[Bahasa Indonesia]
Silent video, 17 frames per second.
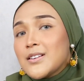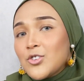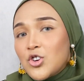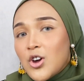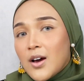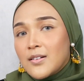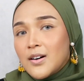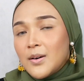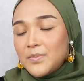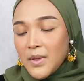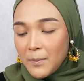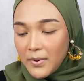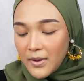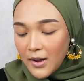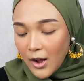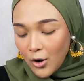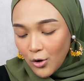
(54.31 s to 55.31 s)
cakep
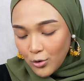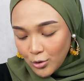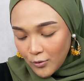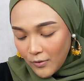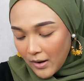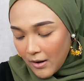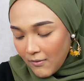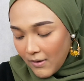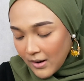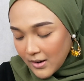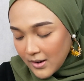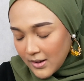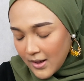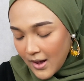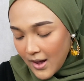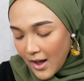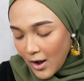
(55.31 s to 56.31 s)
tapi kalau untuk
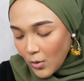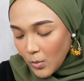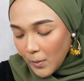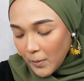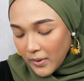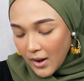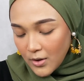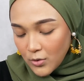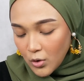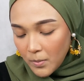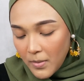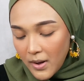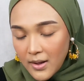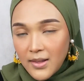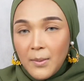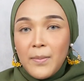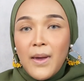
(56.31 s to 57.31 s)
warna-warninya aku belum pernah
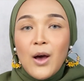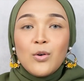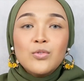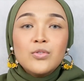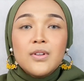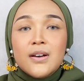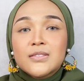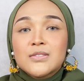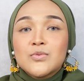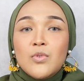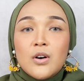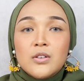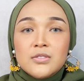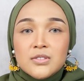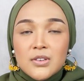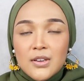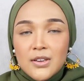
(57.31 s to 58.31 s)
nyoba tapi aku udah
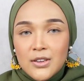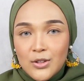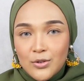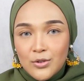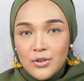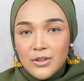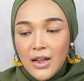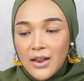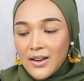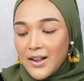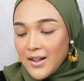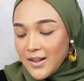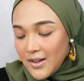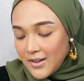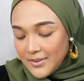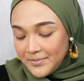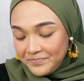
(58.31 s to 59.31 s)
swatch gitu dan
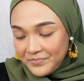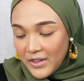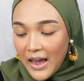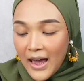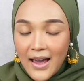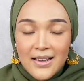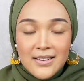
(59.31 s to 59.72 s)
ya